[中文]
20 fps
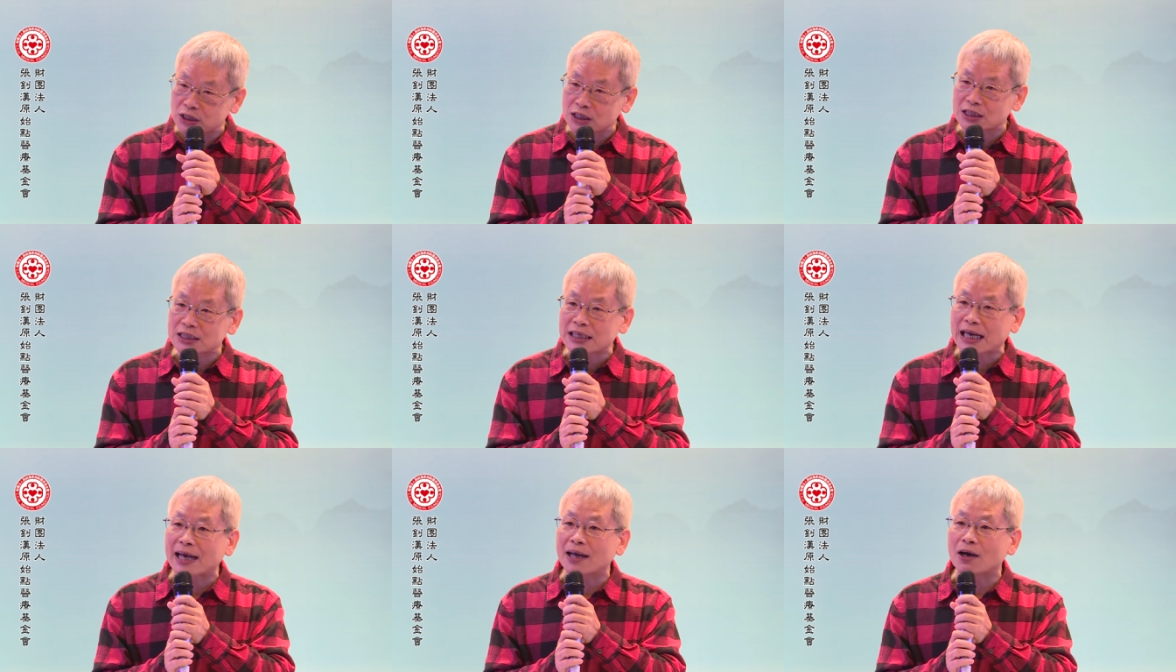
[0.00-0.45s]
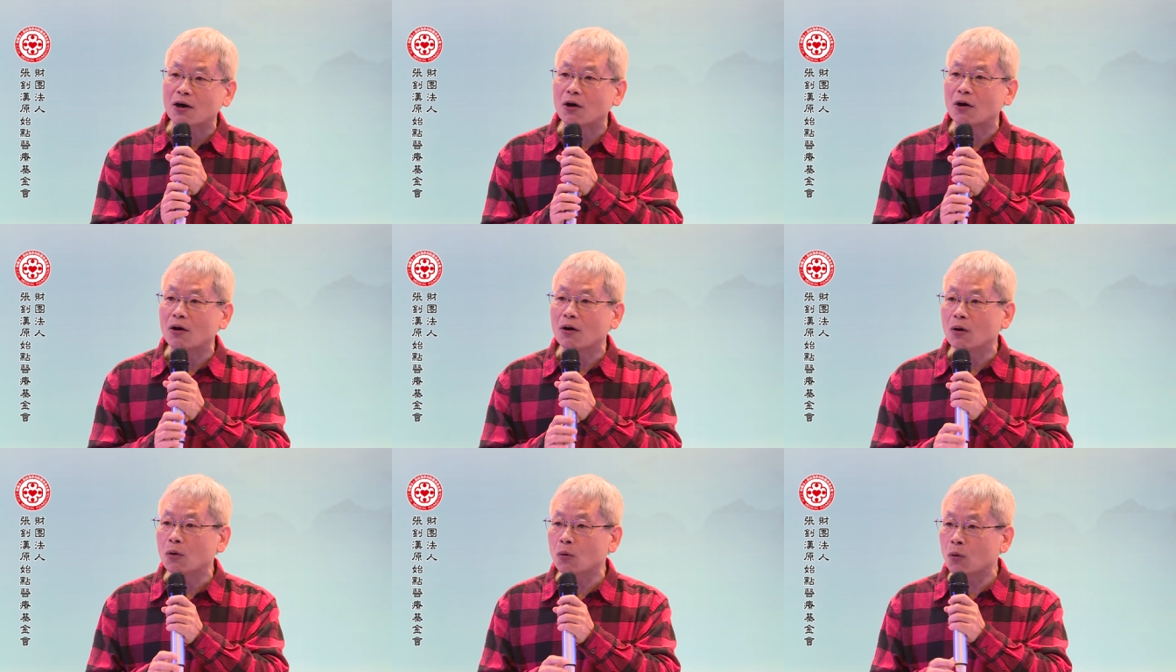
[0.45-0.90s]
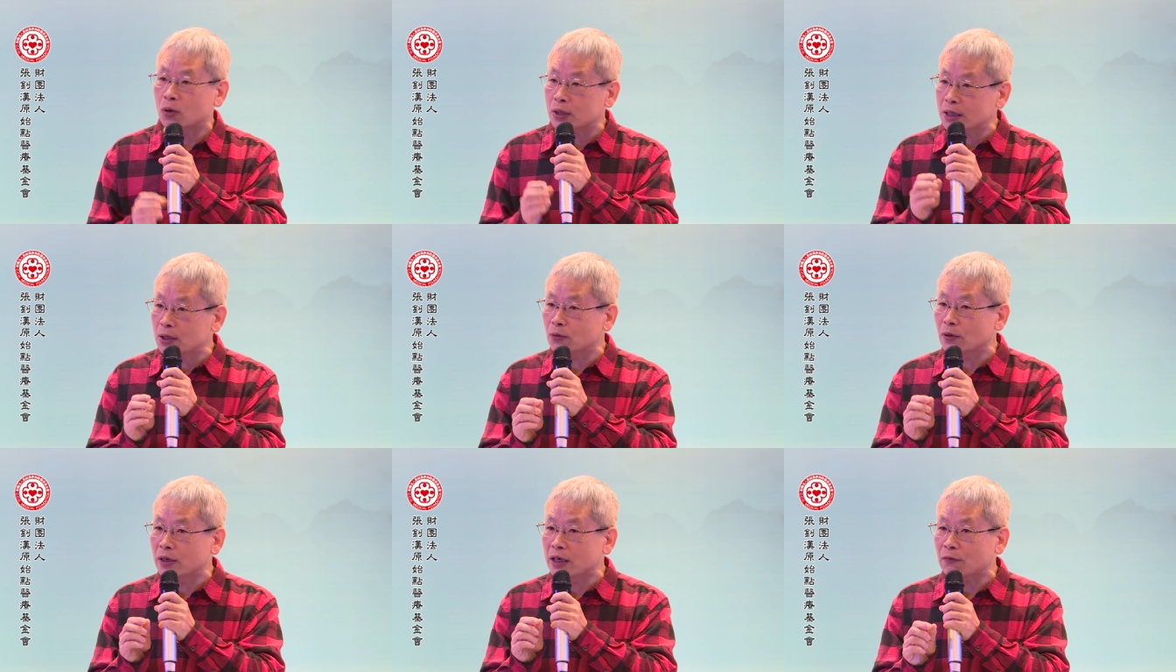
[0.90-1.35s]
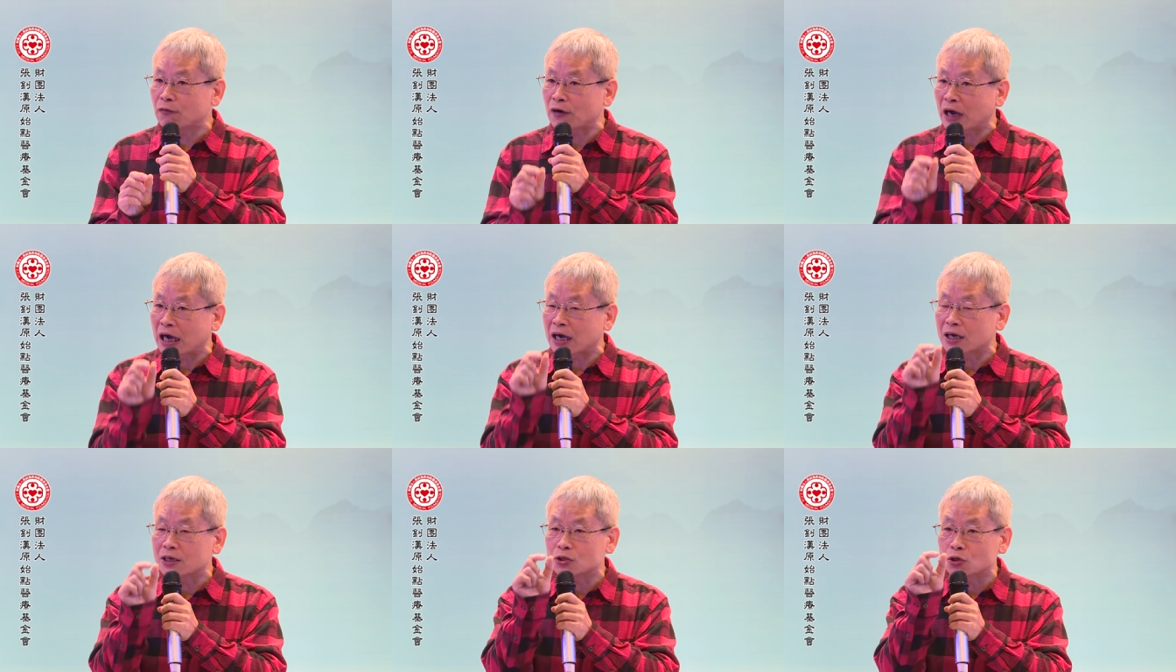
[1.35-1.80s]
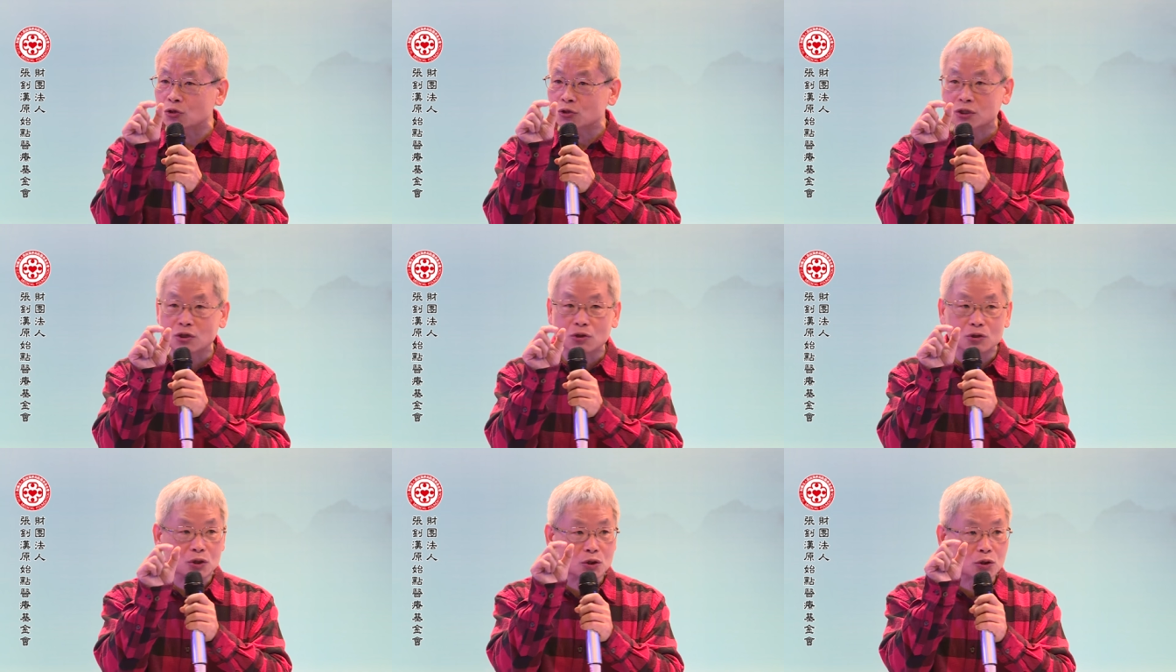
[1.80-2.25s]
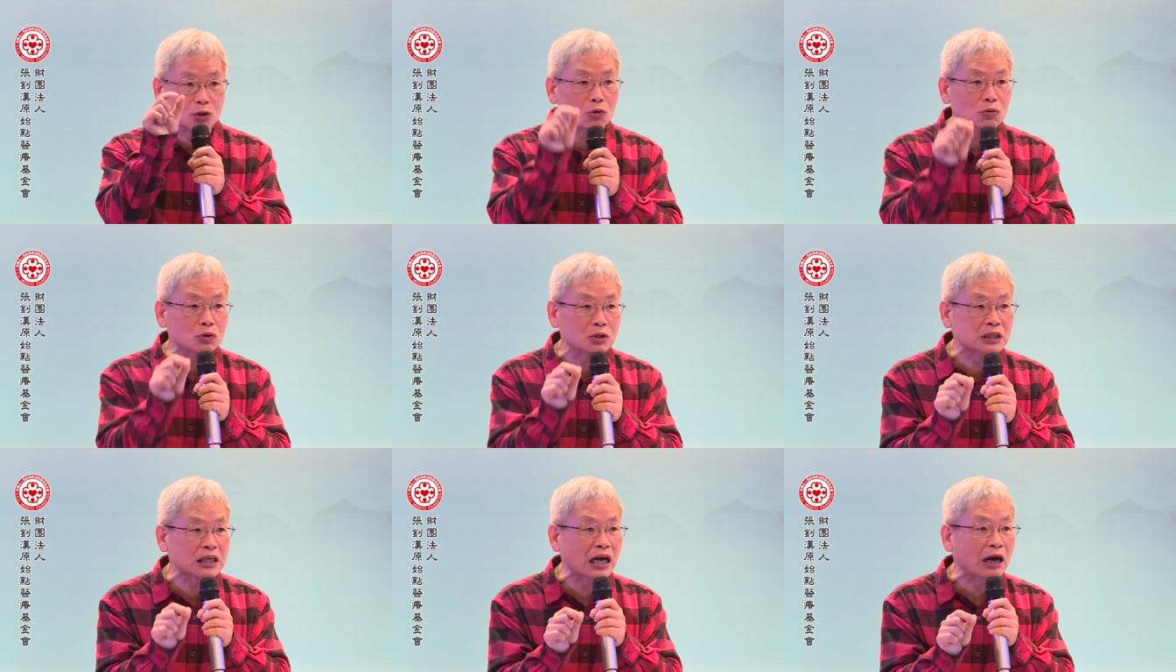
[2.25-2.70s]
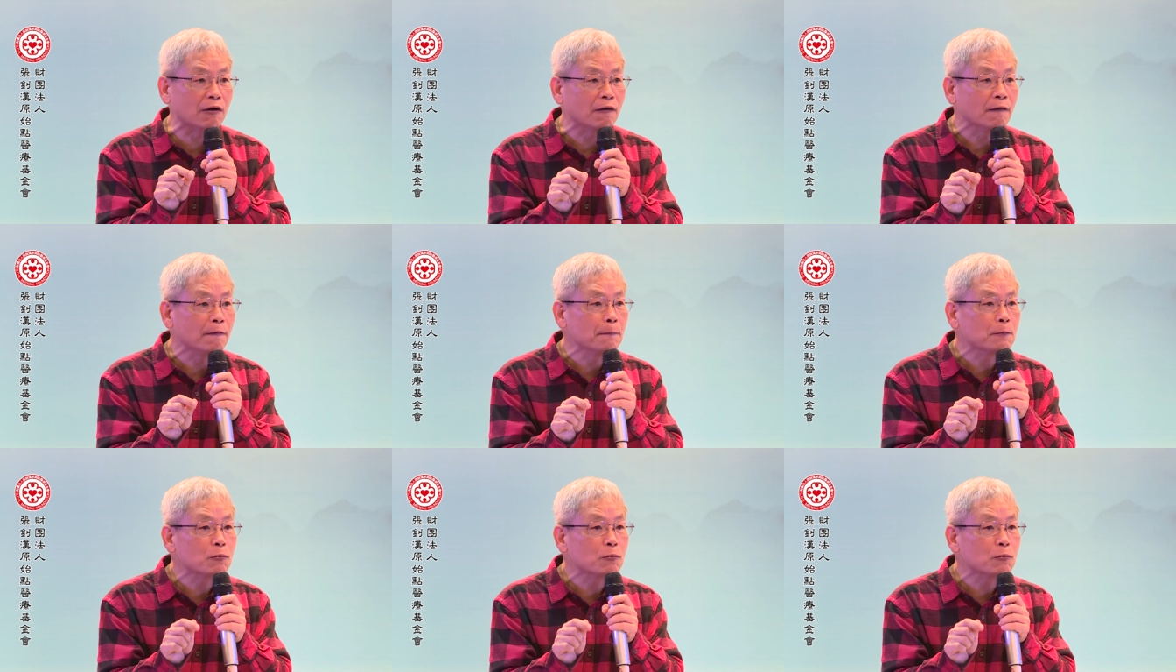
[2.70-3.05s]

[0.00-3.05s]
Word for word: 实在哦，我认为反而有时候瘦小